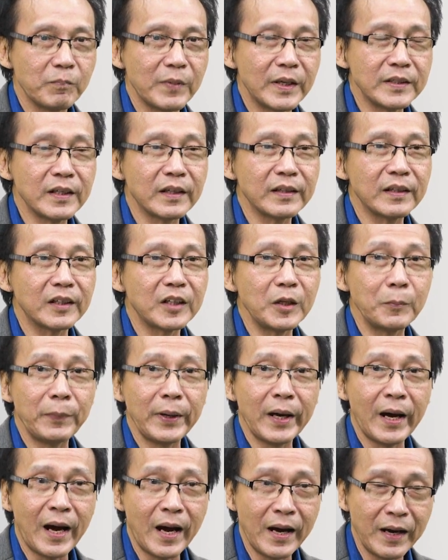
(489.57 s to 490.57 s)
Banyak yang di
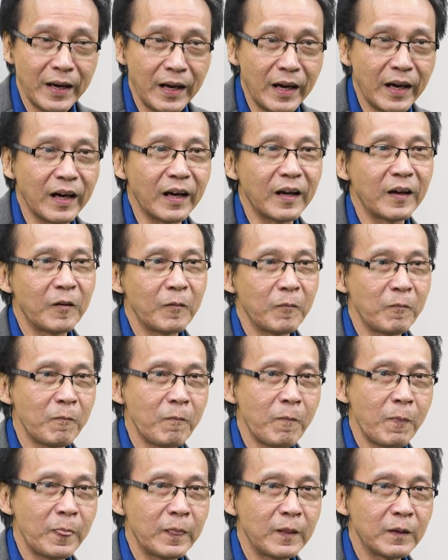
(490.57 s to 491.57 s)
PHK
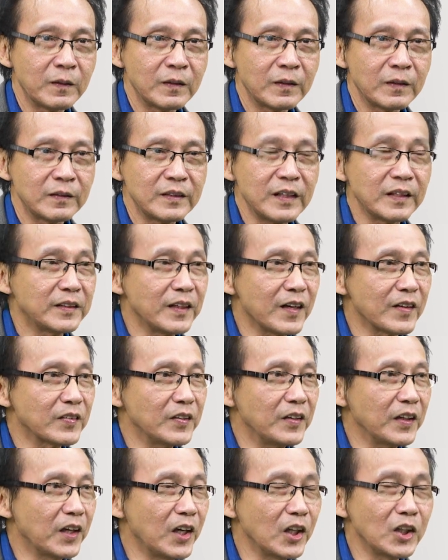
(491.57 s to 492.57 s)
dan tidak
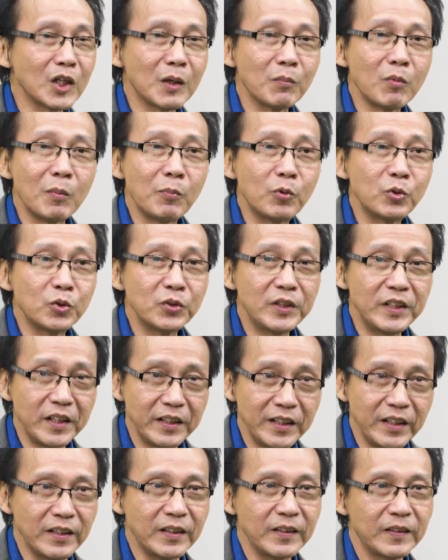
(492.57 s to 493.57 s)
sedikit yang mau bunuh
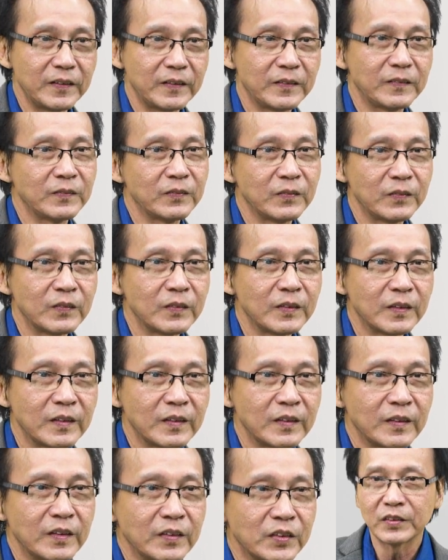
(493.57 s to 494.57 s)
diri.
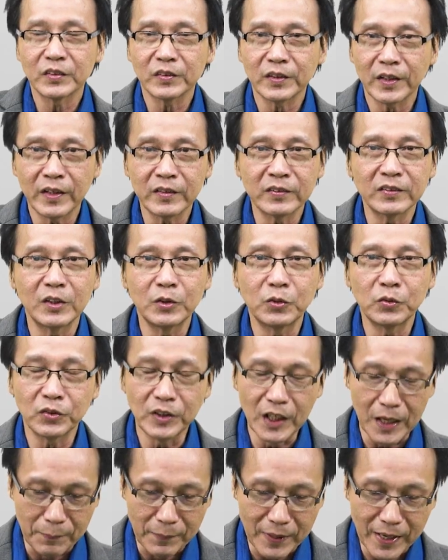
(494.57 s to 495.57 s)
Stres itu
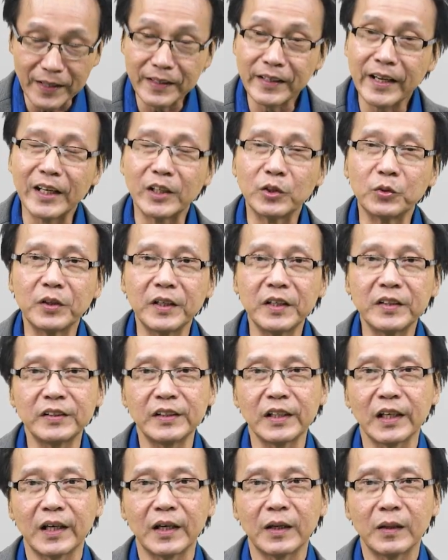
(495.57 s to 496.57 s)
sedang melanda
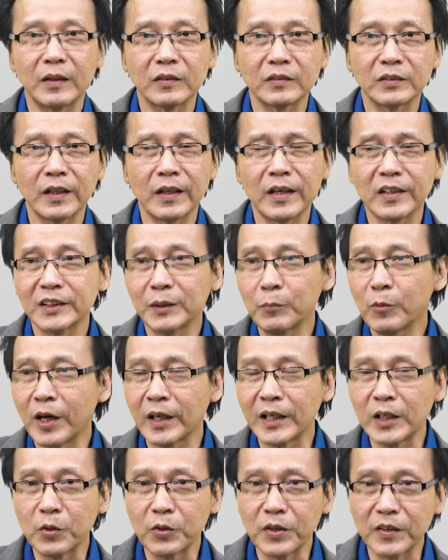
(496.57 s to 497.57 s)
Indonesia. Saya rasa
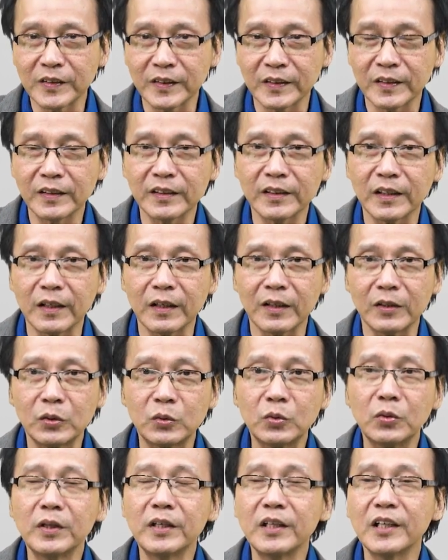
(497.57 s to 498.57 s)
bukan Indonesia saja,
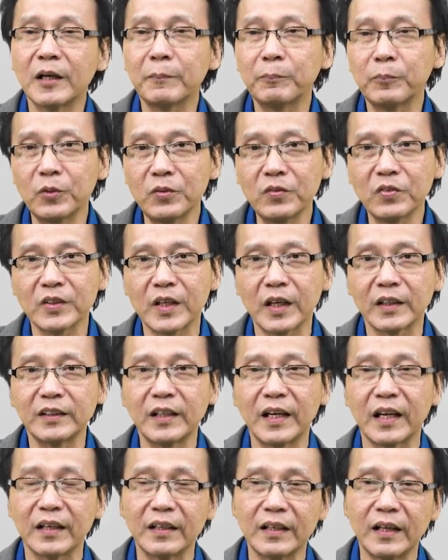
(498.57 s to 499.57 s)
dunia pun sedang
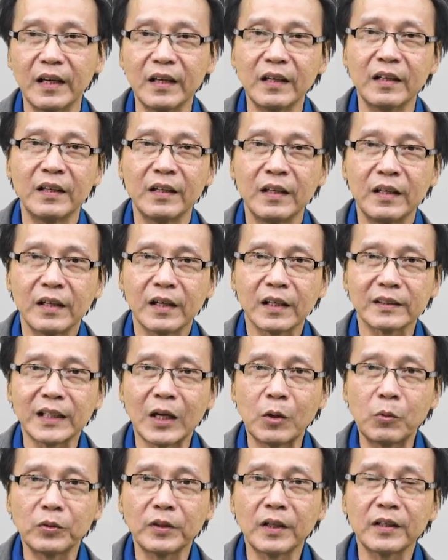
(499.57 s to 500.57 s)
dilanda
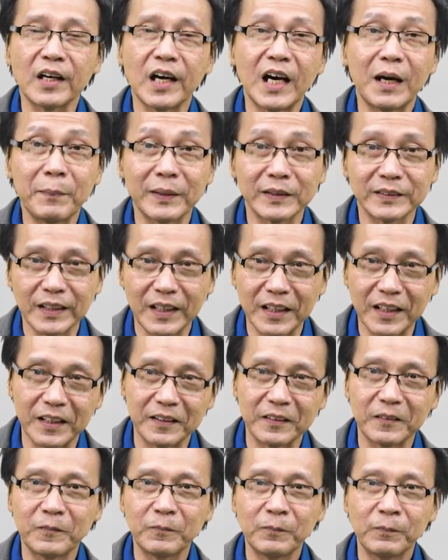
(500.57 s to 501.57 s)
ketakutan yang amat sangat.